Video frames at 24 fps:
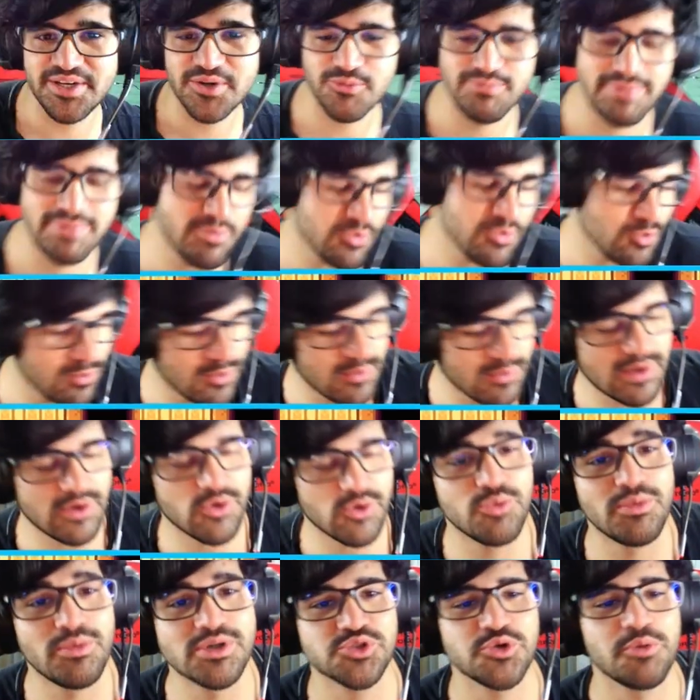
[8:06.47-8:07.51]
Mesmo com
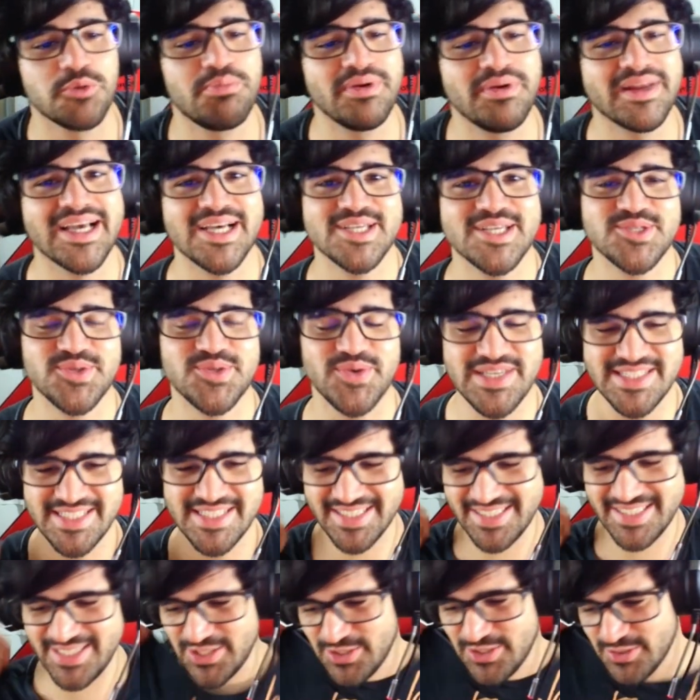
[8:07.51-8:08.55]
algumas complicações
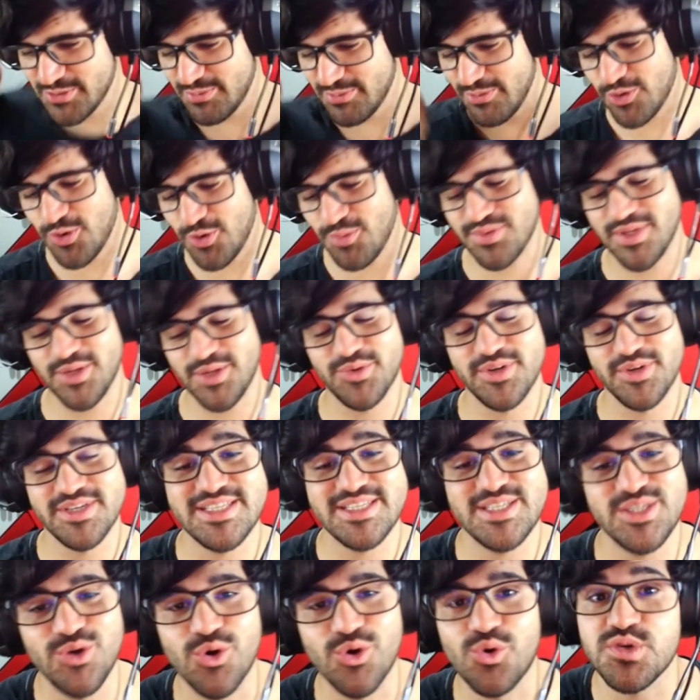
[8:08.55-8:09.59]
aqui no meu
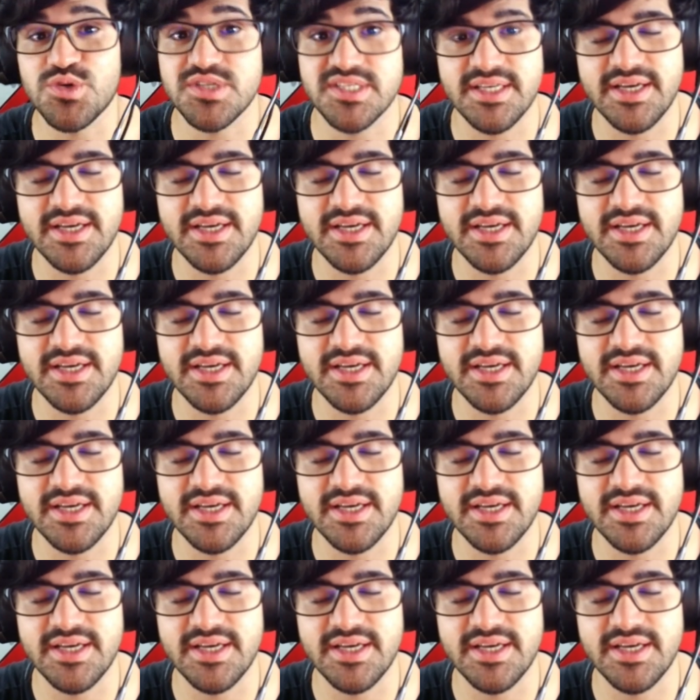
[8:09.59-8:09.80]
computadorzinho, eu consegui